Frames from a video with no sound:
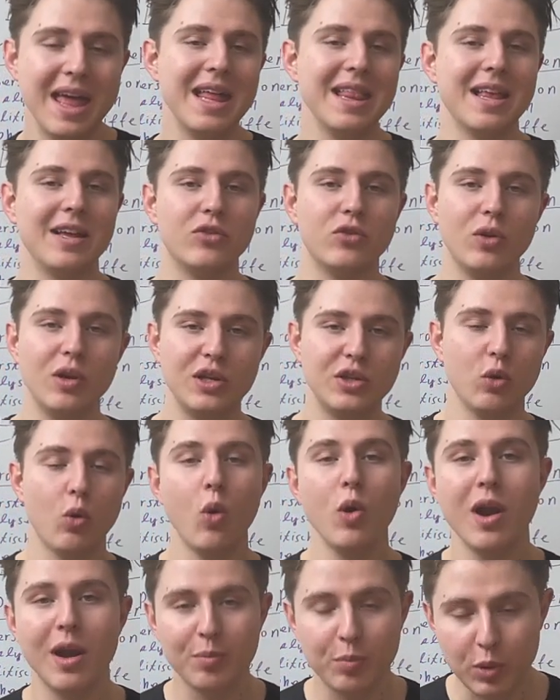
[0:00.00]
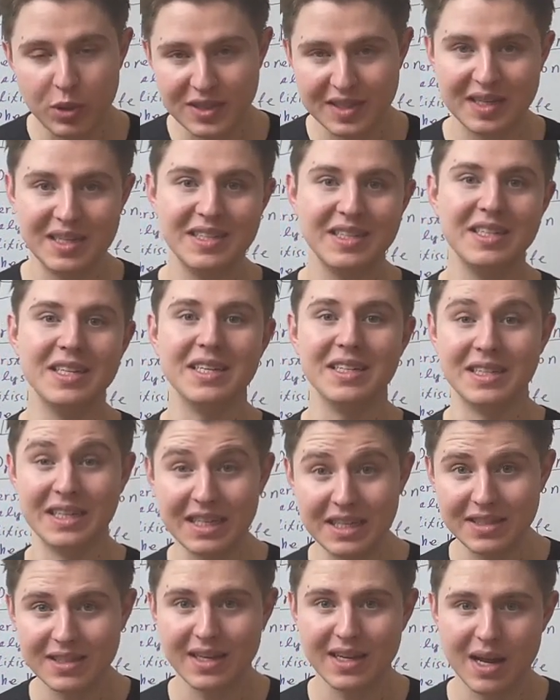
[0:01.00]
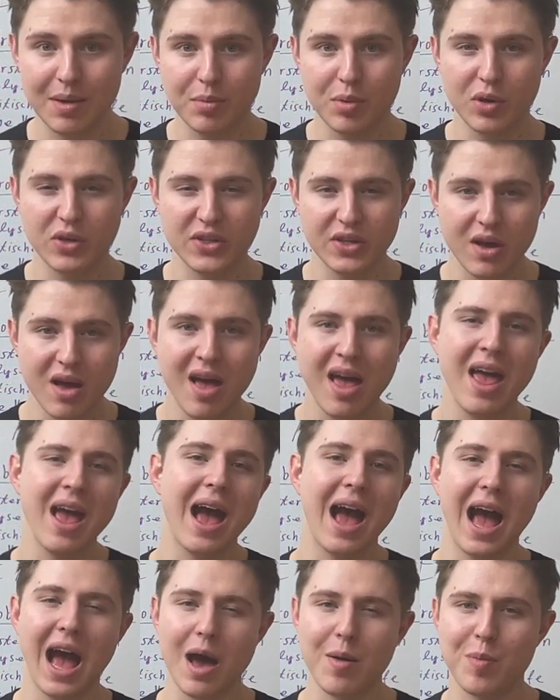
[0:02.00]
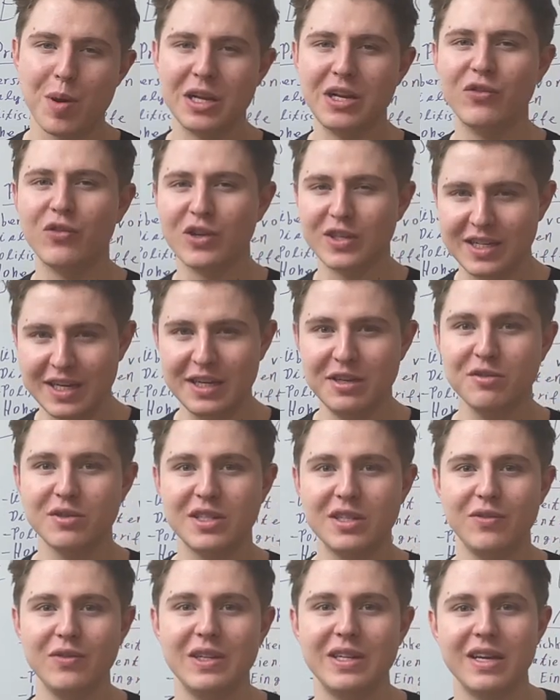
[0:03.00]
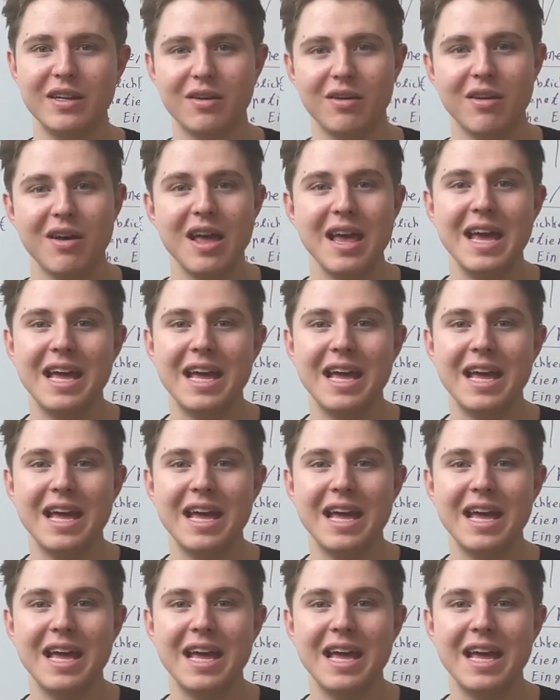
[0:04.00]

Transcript: Natürlich hundertprozentig sicher ist nichts an der Börse, aber die Fresenius-Dividende,